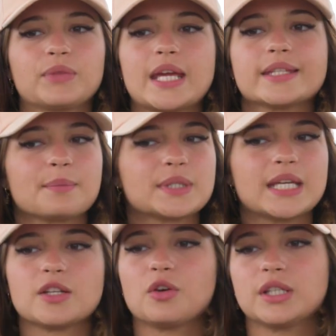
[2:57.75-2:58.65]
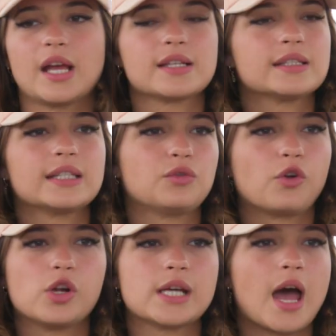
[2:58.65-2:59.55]
Der ist am Set auch die ganze Zeit
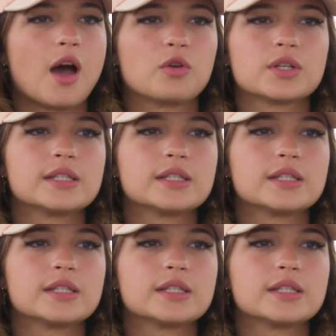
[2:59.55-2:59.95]
voll da und